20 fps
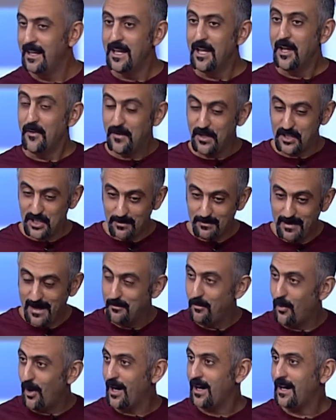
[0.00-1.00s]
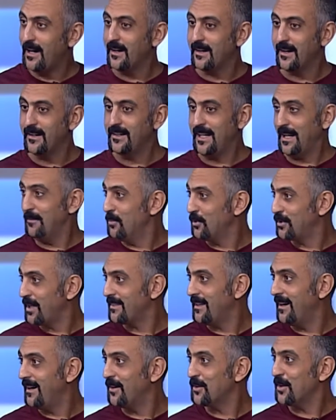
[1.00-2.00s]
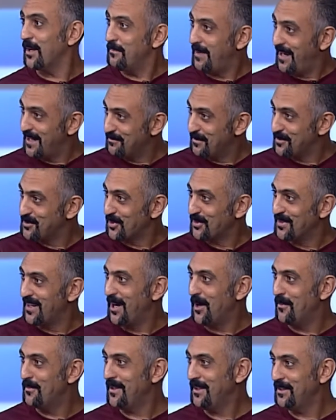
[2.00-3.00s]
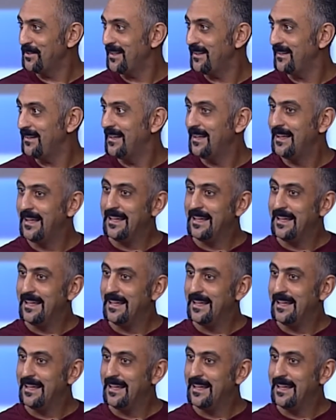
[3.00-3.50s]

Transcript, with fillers: آه. في شباب مؤخرا عملوا تظاهره بعد ما زرناهم احنا